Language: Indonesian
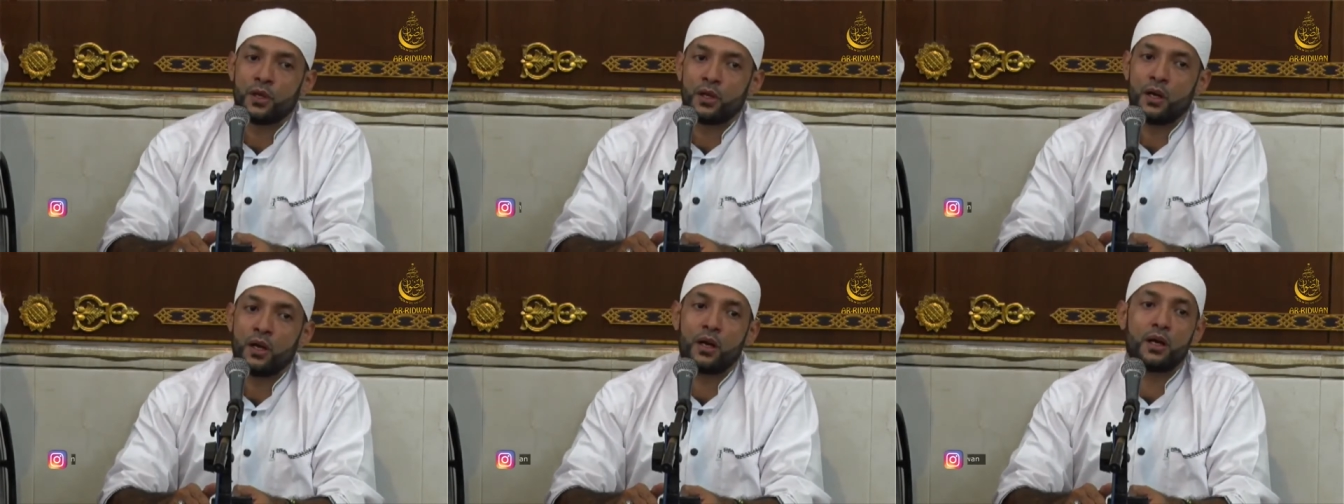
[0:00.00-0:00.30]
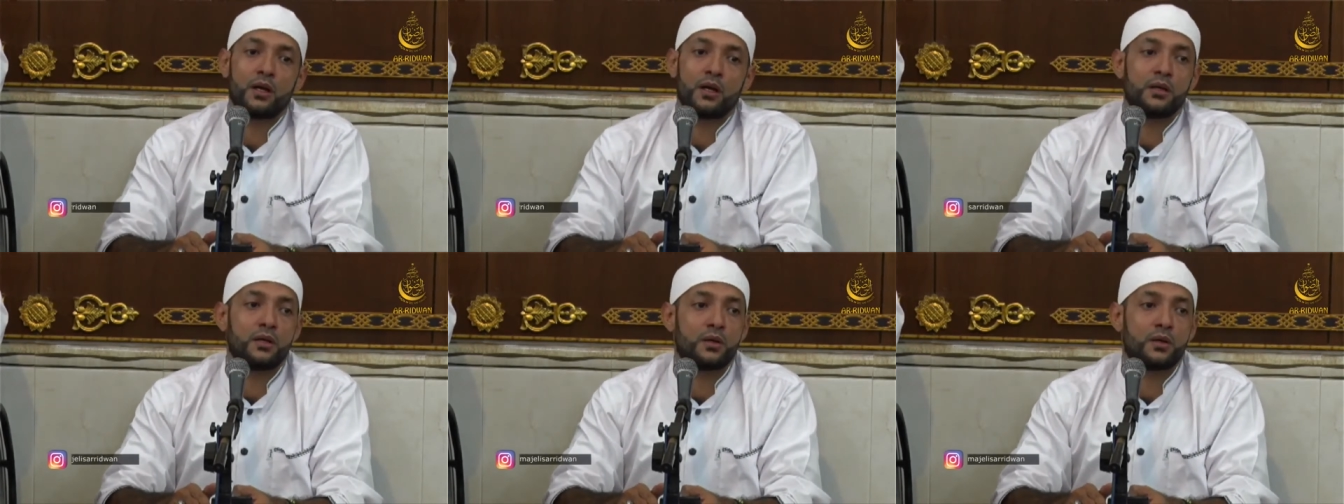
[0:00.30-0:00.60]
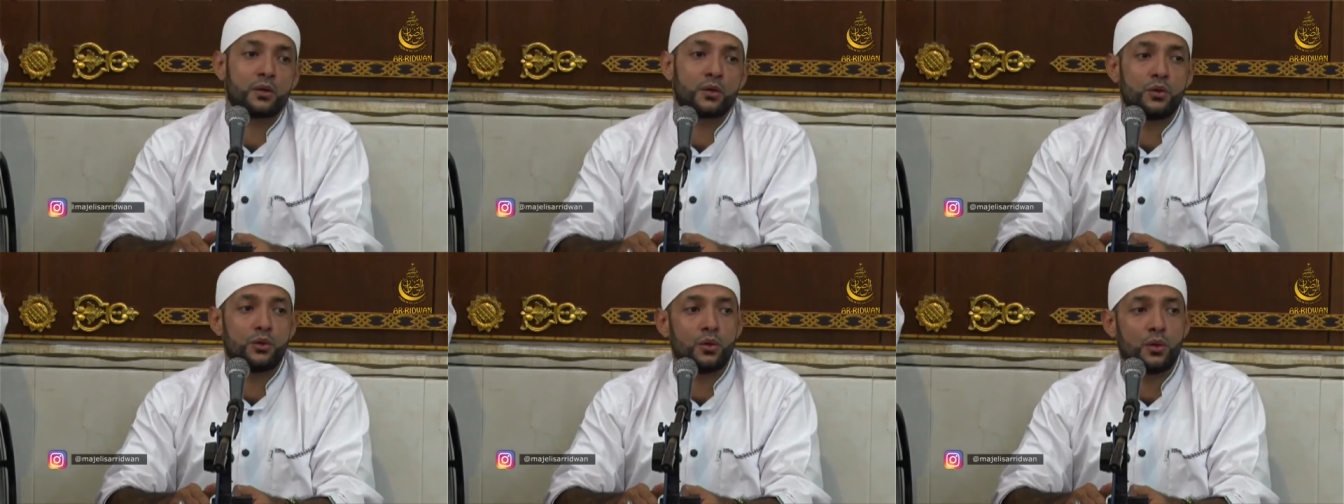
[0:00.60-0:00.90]
La
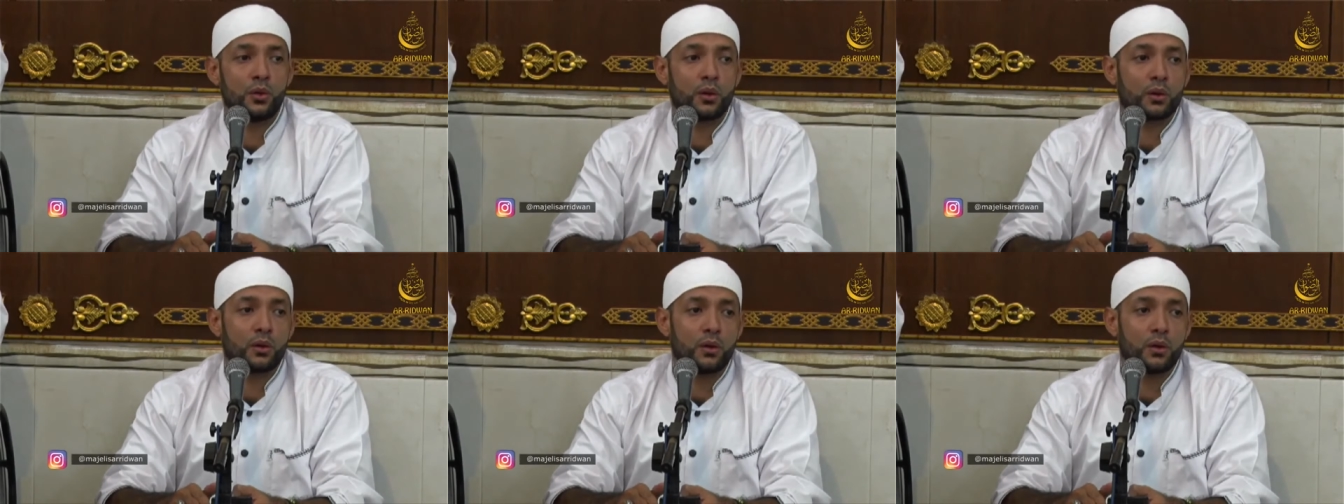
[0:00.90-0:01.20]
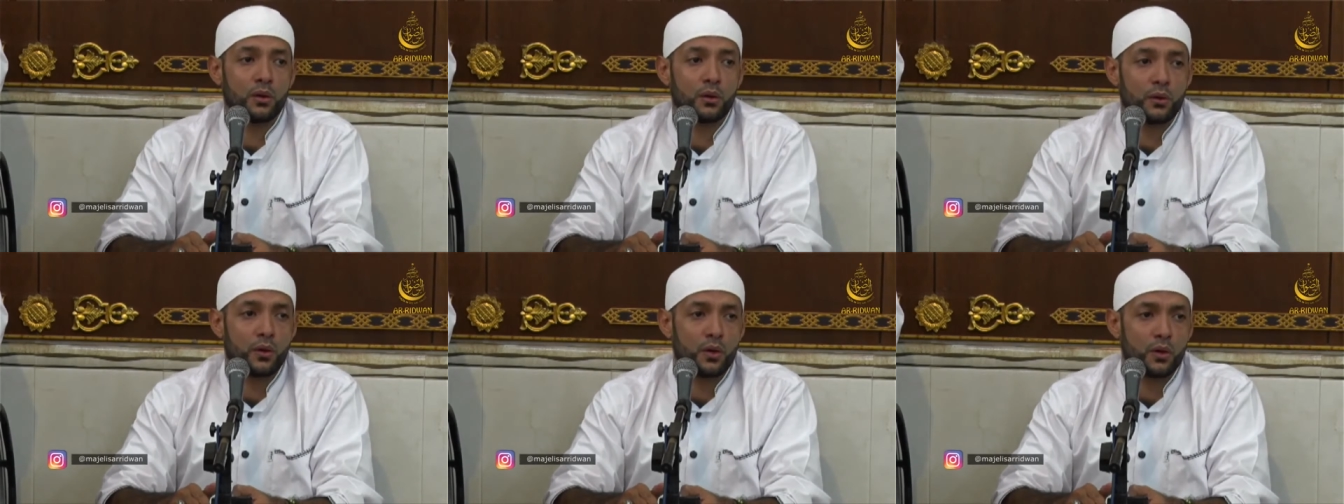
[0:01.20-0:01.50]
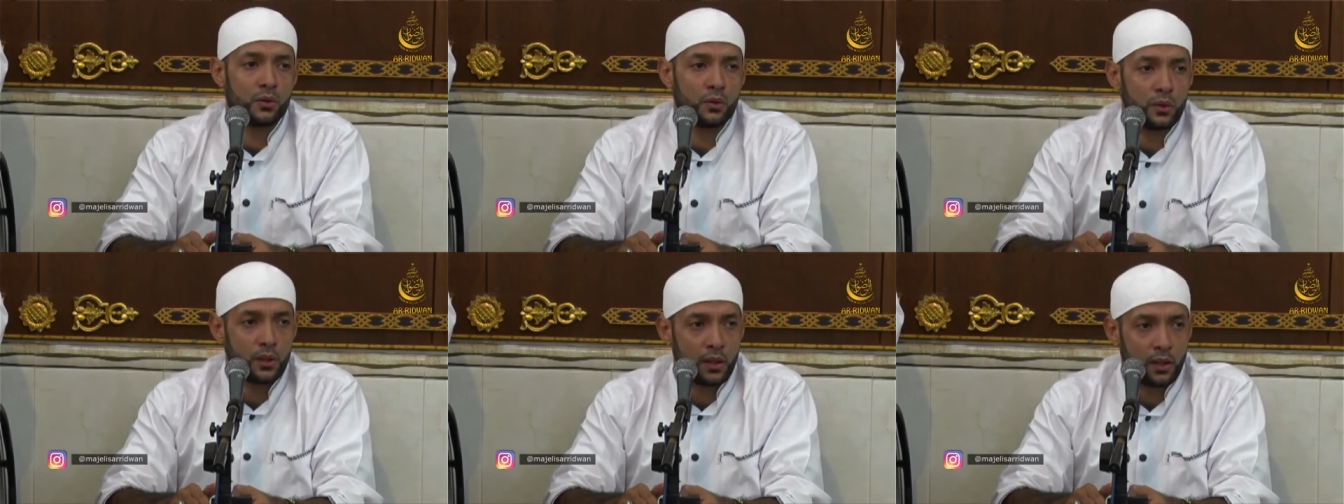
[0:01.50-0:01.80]
yaruddul
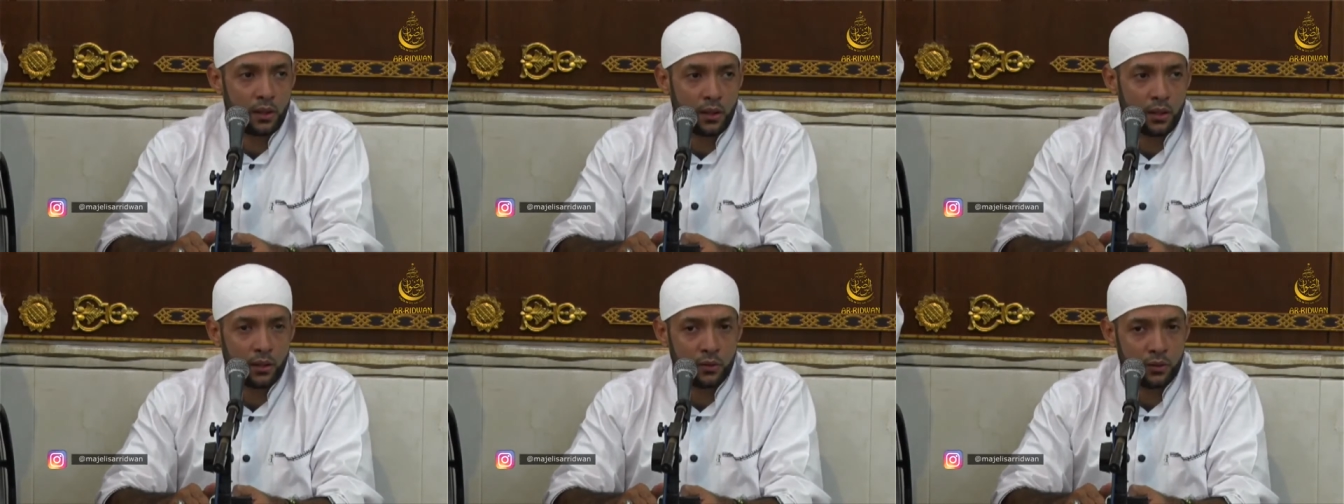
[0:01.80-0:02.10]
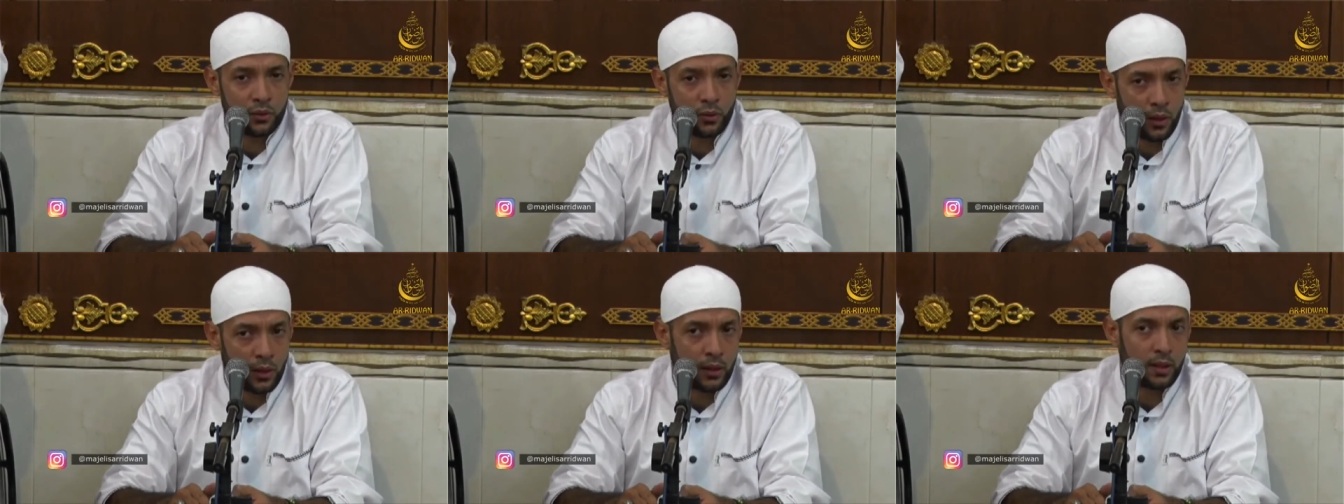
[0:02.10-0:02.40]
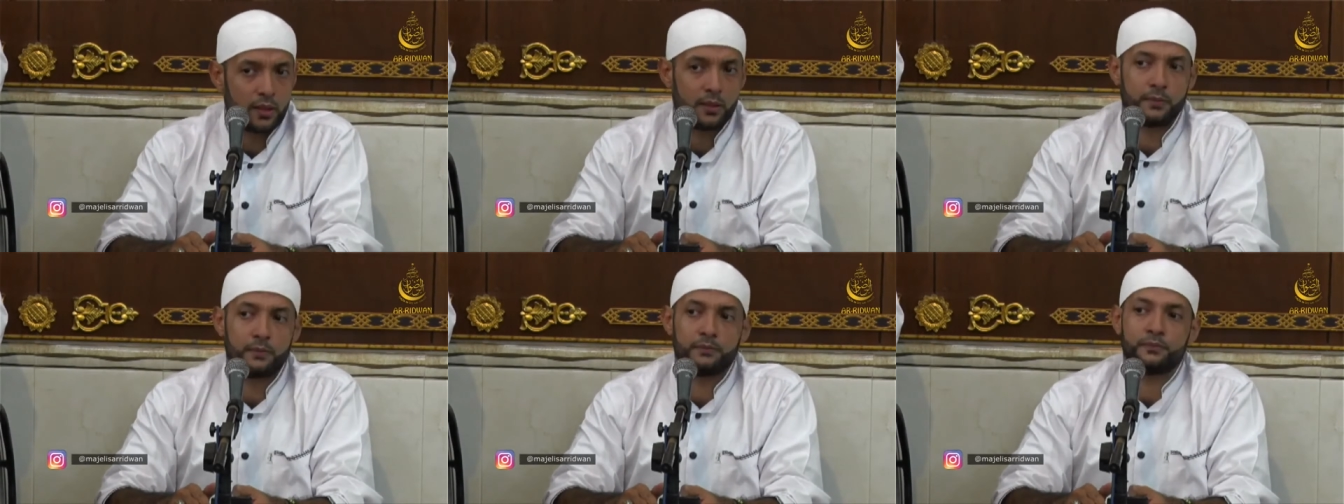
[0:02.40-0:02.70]
qadha'u illa
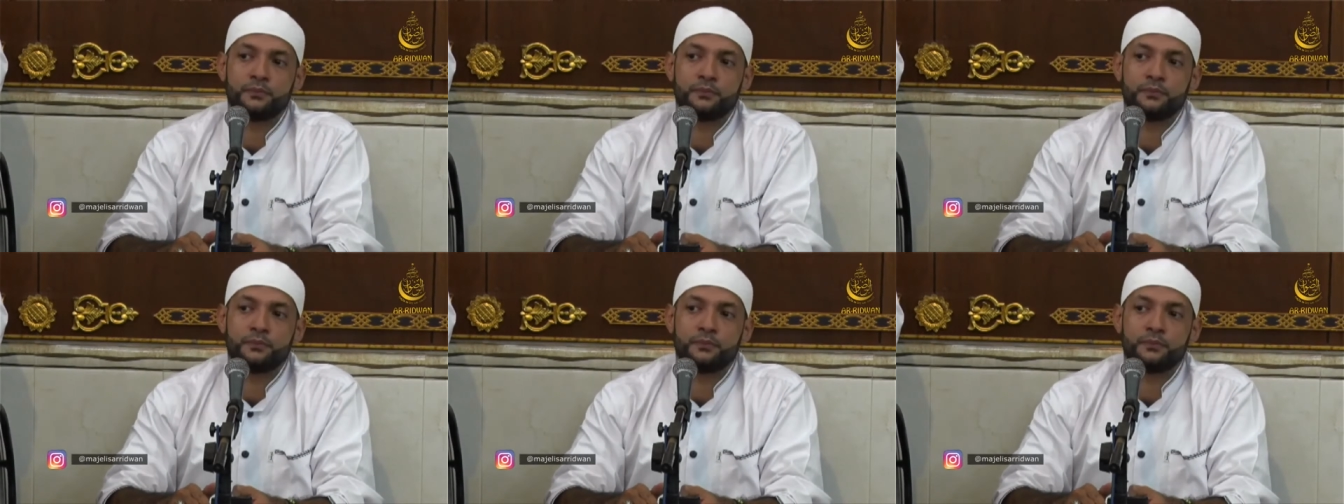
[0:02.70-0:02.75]
du'a.